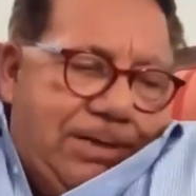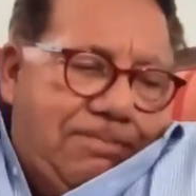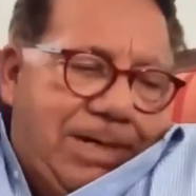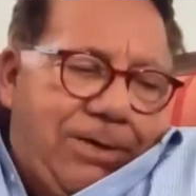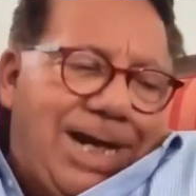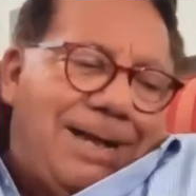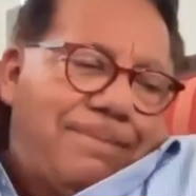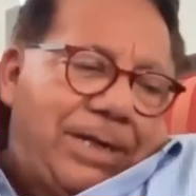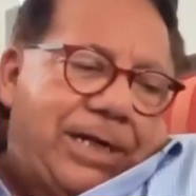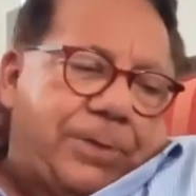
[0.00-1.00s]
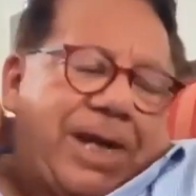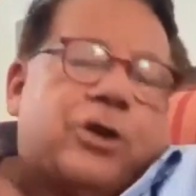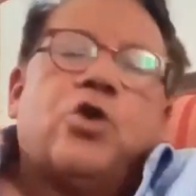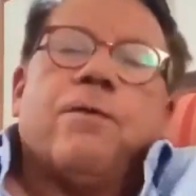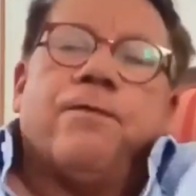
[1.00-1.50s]
ma non è l'ambientalismo, è
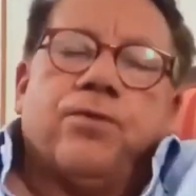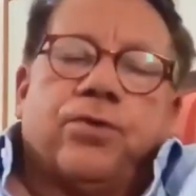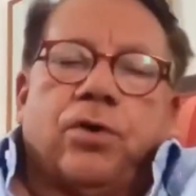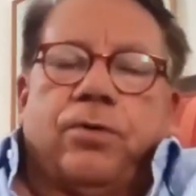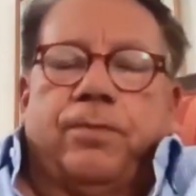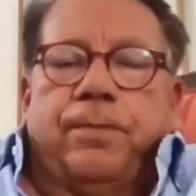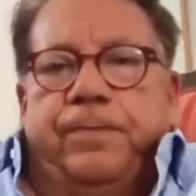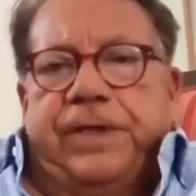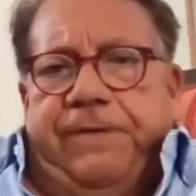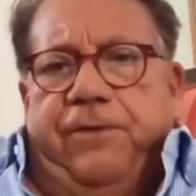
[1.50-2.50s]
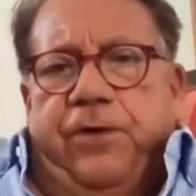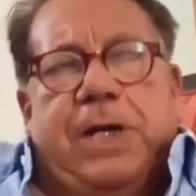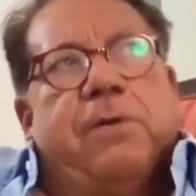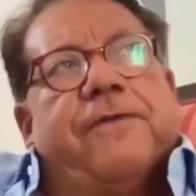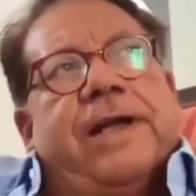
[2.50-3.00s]
dovuto se
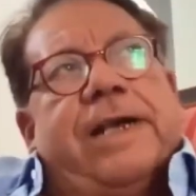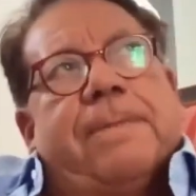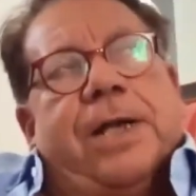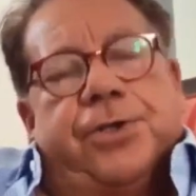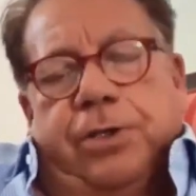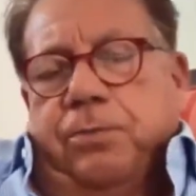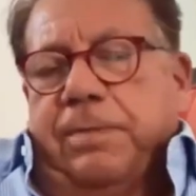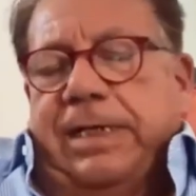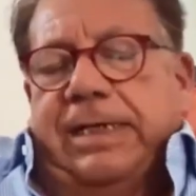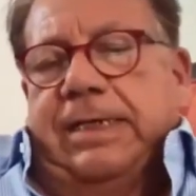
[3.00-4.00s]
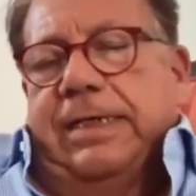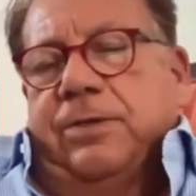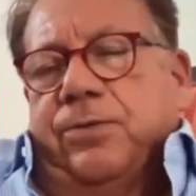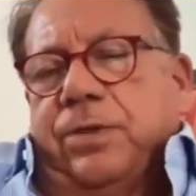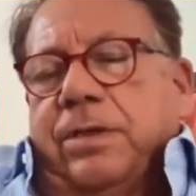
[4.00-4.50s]
vogliamo fare pace con madre
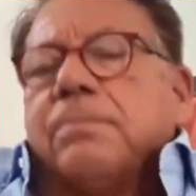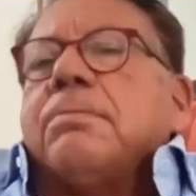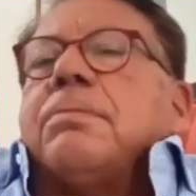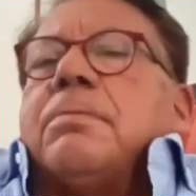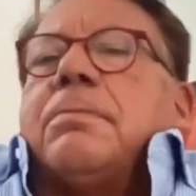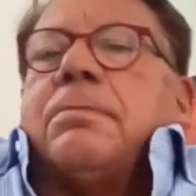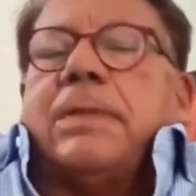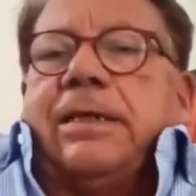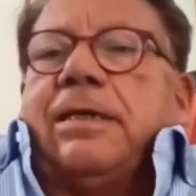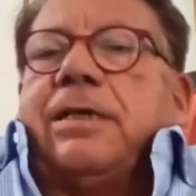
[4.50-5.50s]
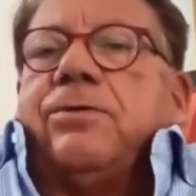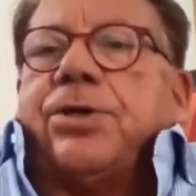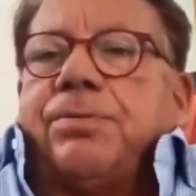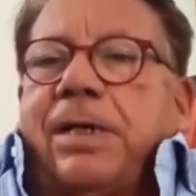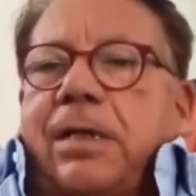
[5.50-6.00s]
natura madre natura
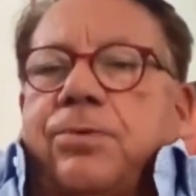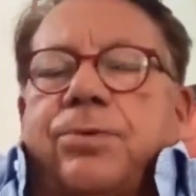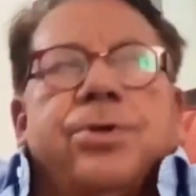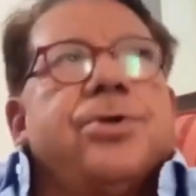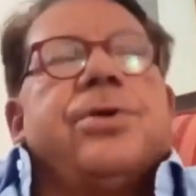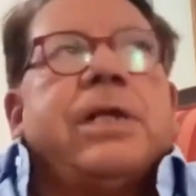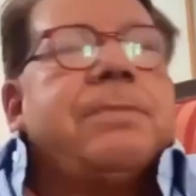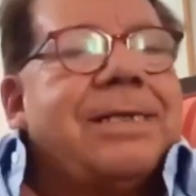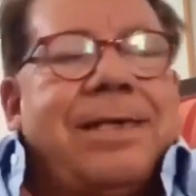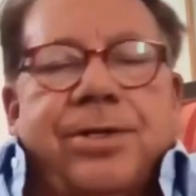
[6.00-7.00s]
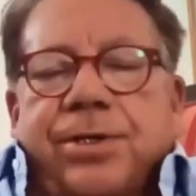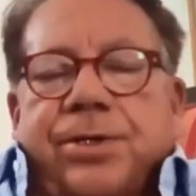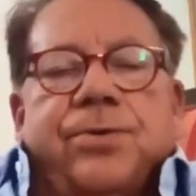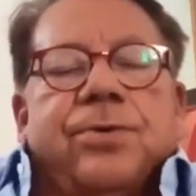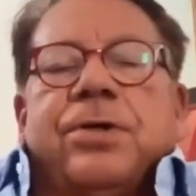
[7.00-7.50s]
ci manda tutti i giorni dei messaggi che
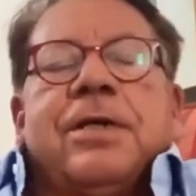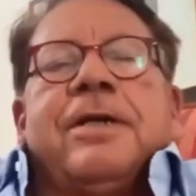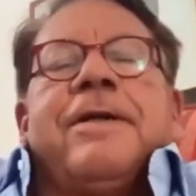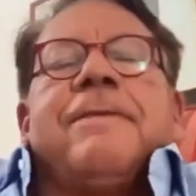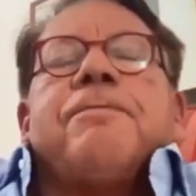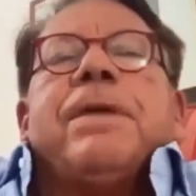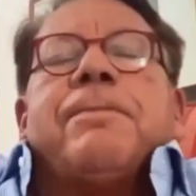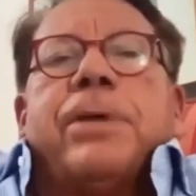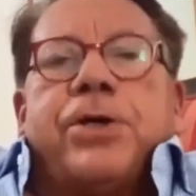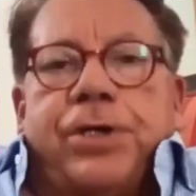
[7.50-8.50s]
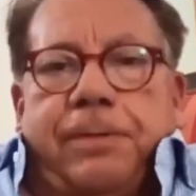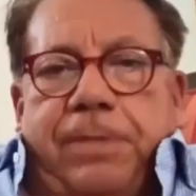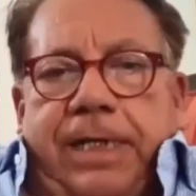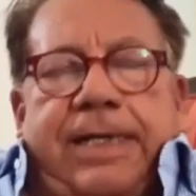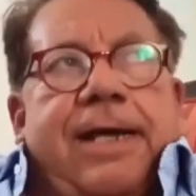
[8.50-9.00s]
sono ben precisi e
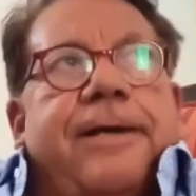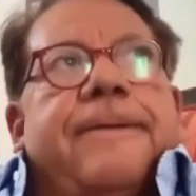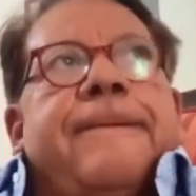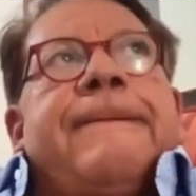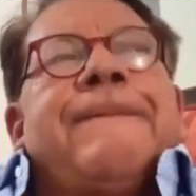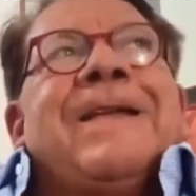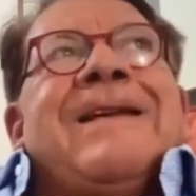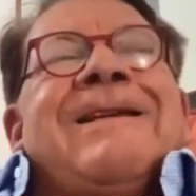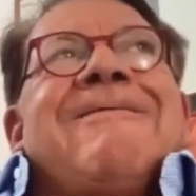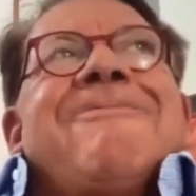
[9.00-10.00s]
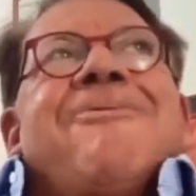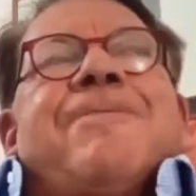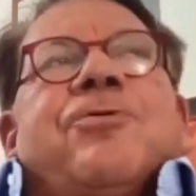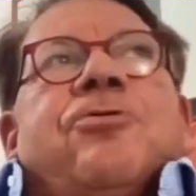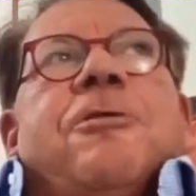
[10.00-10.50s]
ben chiari. Noi
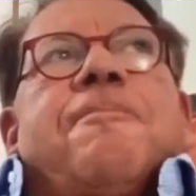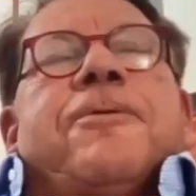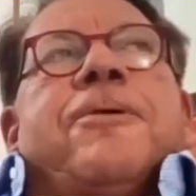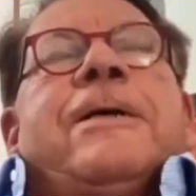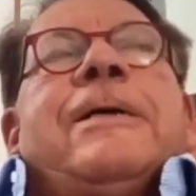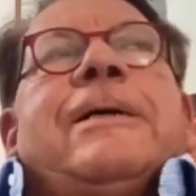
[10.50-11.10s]
purtroppo